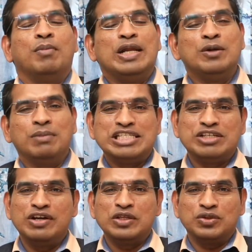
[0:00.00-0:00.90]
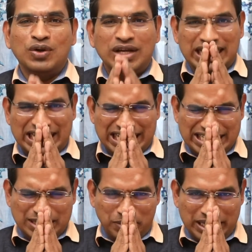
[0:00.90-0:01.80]
మళ్ళీ మంచి వీడియోతో
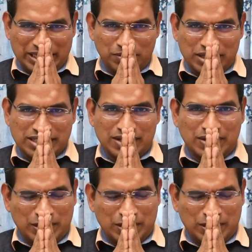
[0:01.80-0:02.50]
కలిసే ప్రయత్నం చేస్తాను